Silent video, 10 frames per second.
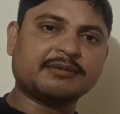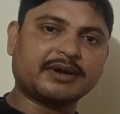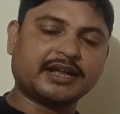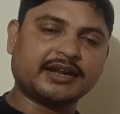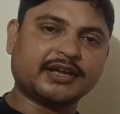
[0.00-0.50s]

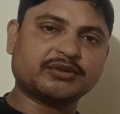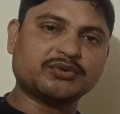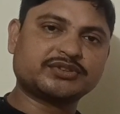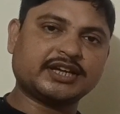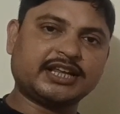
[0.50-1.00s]
आगे बढ़ाना
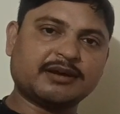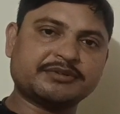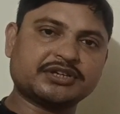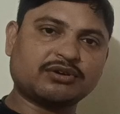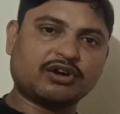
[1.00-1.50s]
है तो उसके
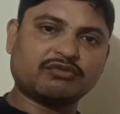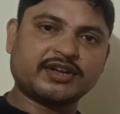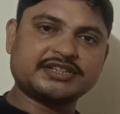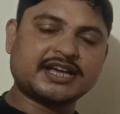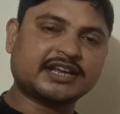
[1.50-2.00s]
लिए इसे
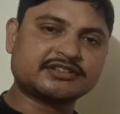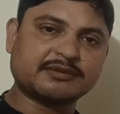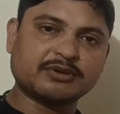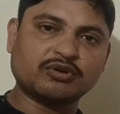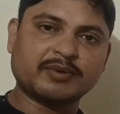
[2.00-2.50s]
क्लॉकवाइज
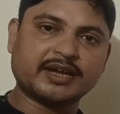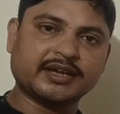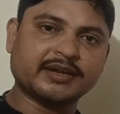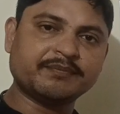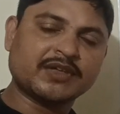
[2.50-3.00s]
डायरेक्शन में
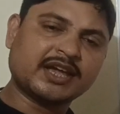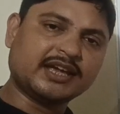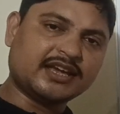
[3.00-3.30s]
घुमाएंगे